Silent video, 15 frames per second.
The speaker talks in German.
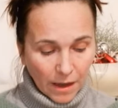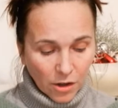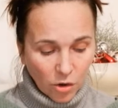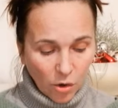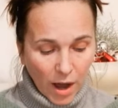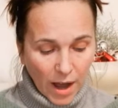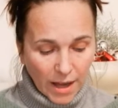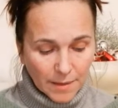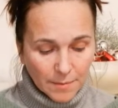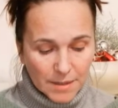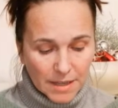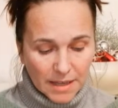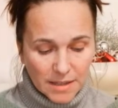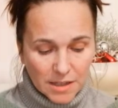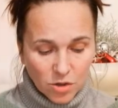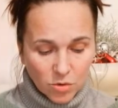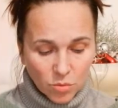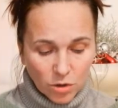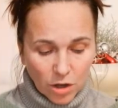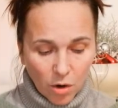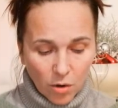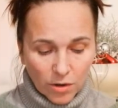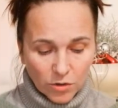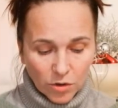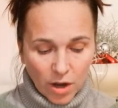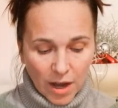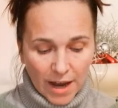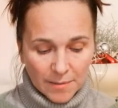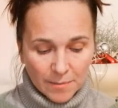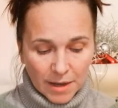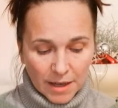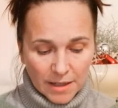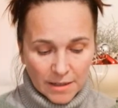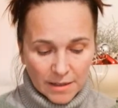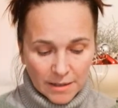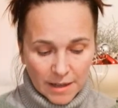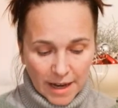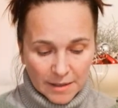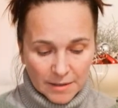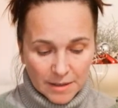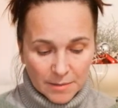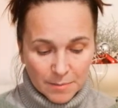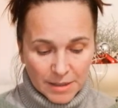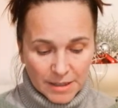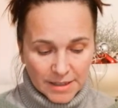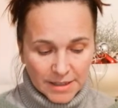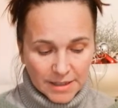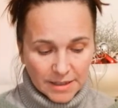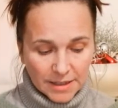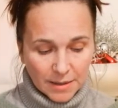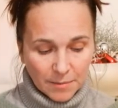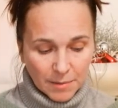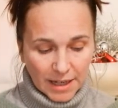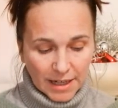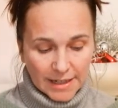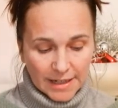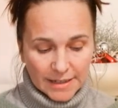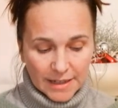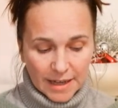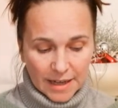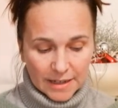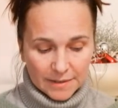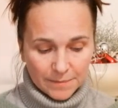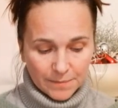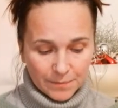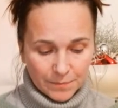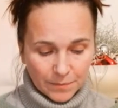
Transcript: Joachim sah sich nun auch noch einmal die Bildchen im Kalender an.